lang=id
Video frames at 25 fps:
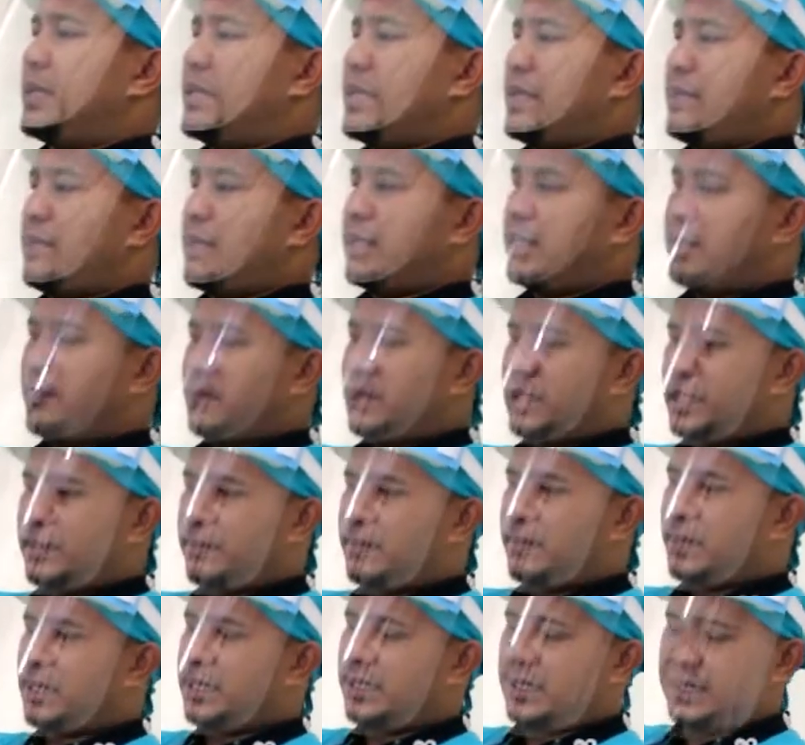pertama
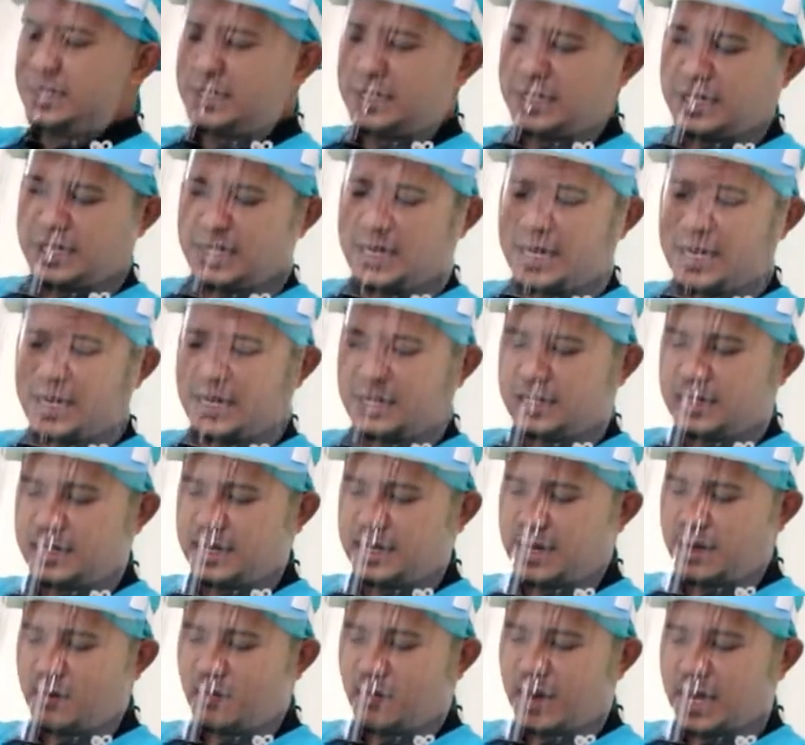teman-teman di sini
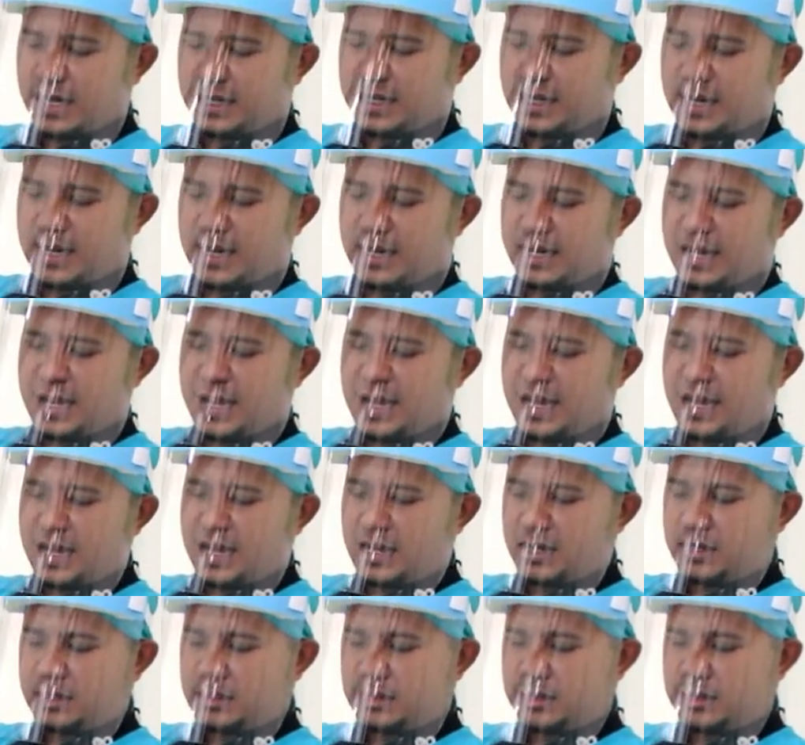ada warnanya